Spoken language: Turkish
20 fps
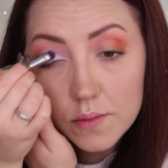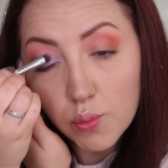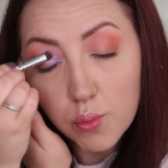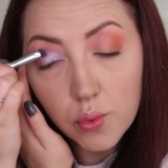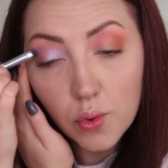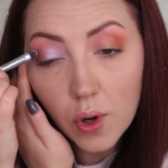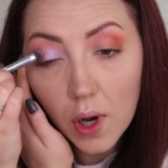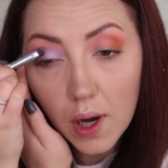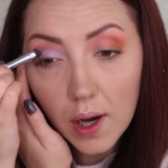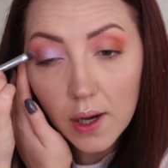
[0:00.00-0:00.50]

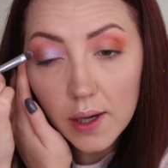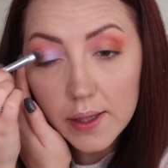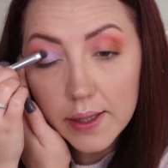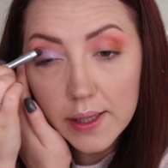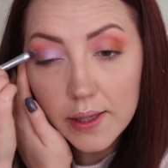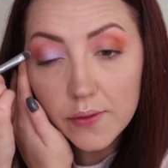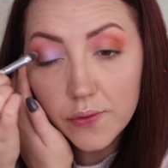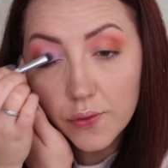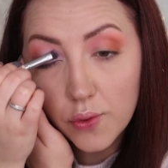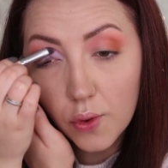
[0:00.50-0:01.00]
Bu
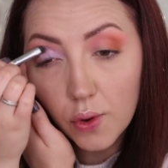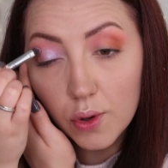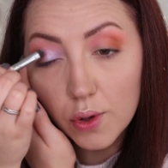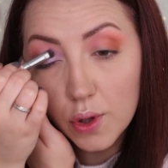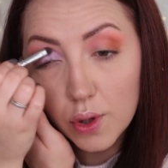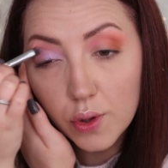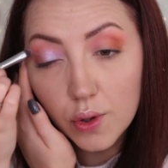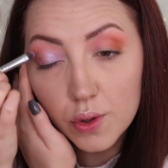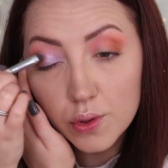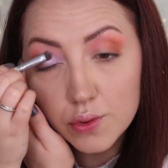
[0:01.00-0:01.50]
hali
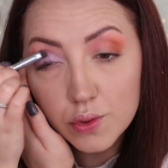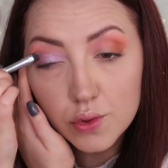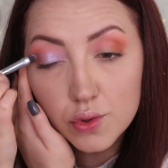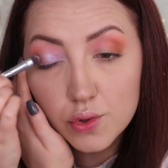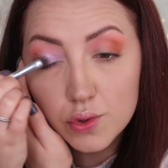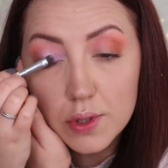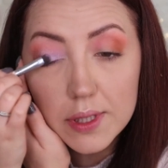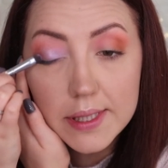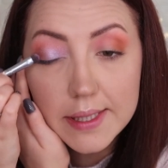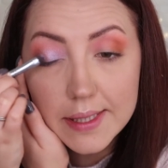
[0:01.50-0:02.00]
folyo
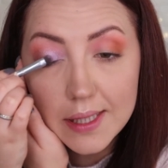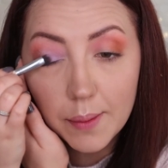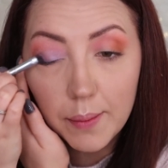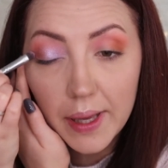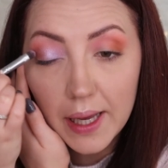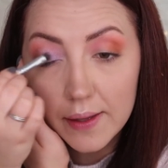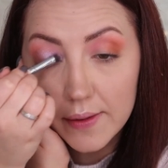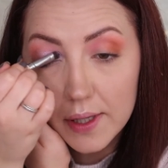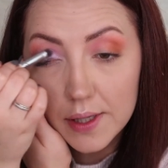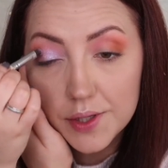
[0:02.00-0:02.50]
görüntüsü
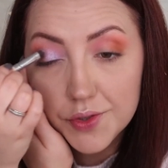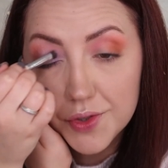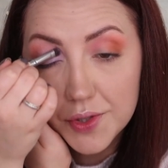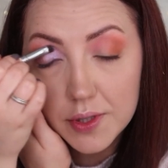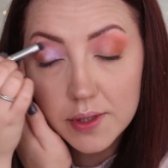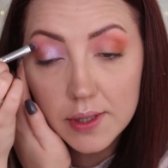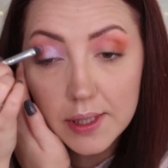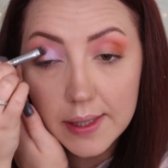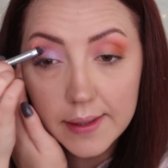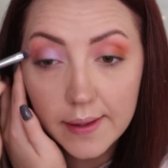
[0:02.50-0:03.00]
istemeyenler
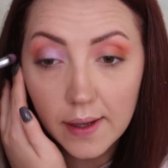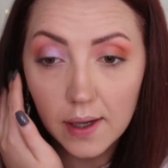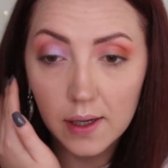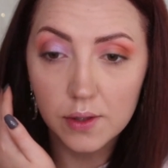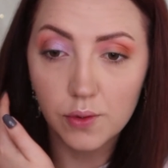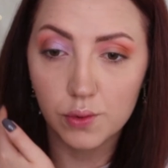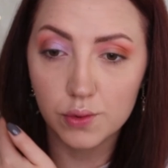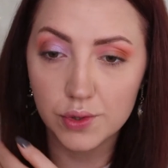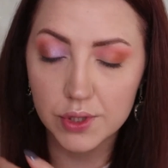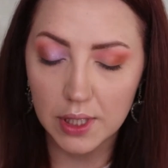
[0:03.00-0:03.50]
için
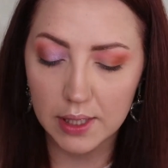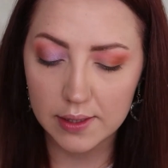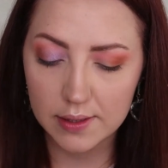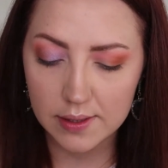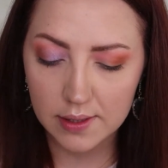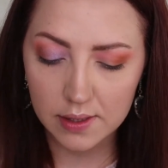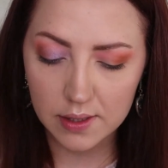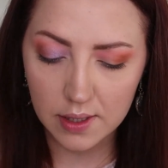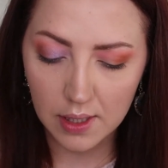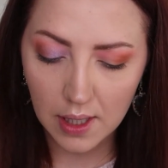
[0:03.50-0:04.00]
ideal
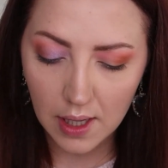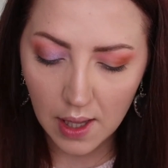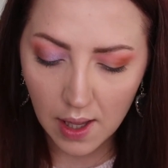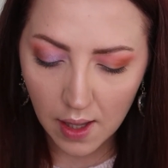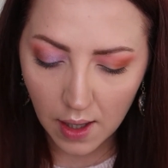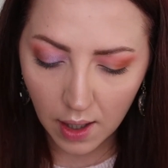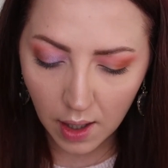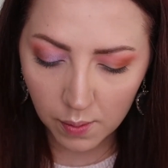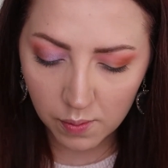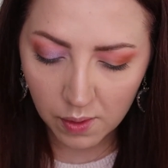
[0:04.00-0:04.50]
olacaktır.
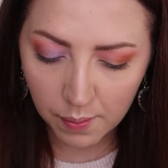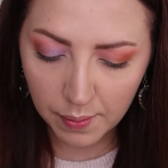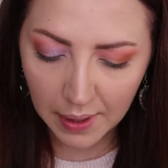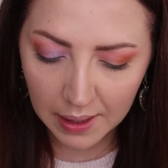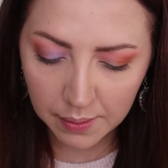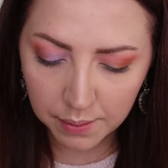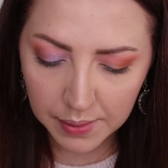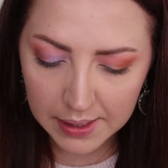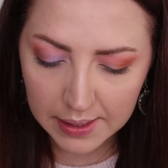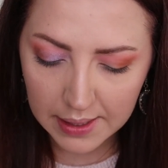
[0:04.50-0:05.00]
Ama
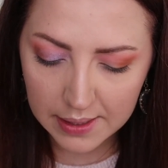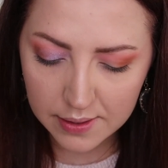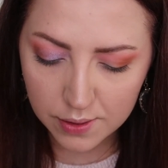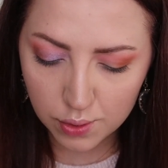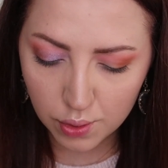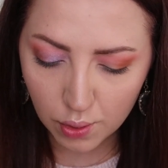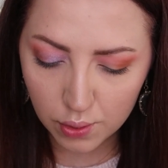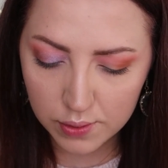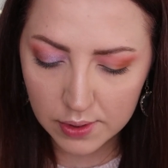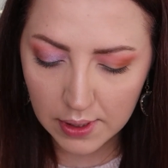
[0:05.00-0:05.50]
ben bir de
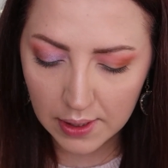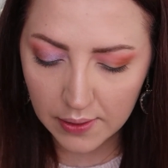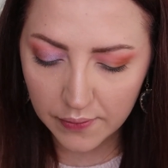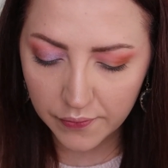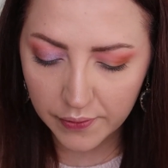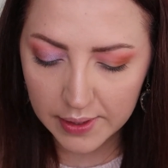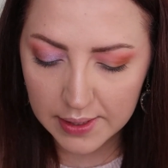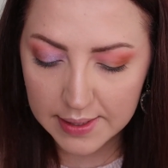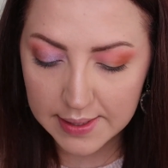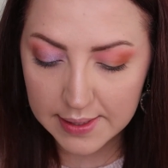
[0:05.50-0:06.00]
sol
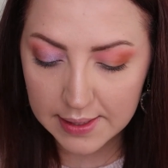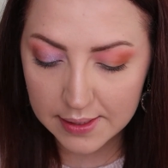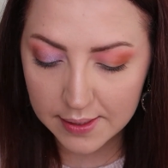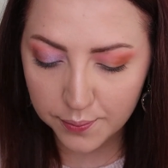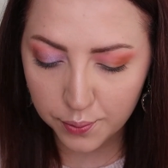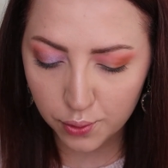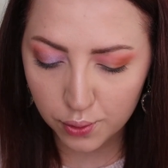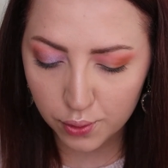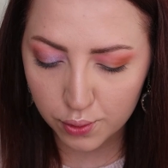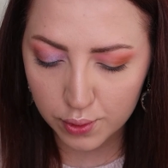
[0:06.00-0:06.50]
tarafa
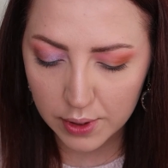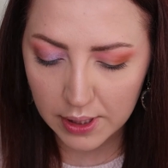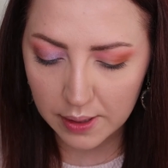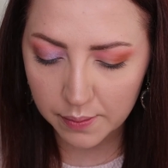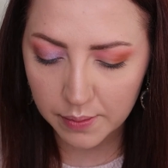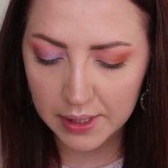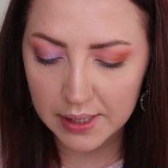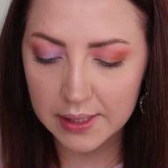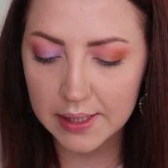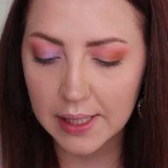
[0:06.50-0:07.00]
ıslatıp
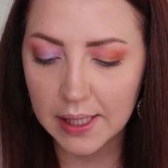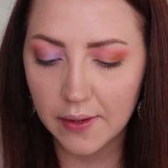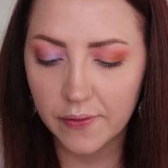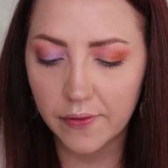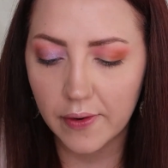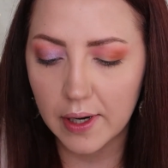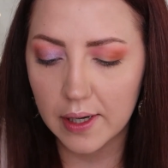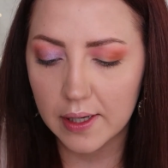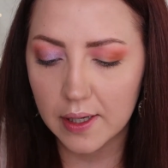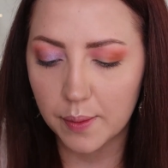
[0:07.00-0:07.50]
uygulayayım. Aradaki
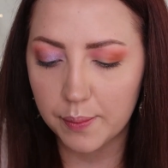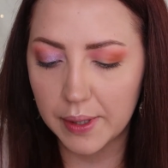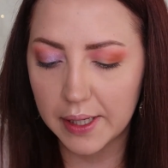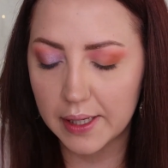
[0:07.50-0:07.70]
farka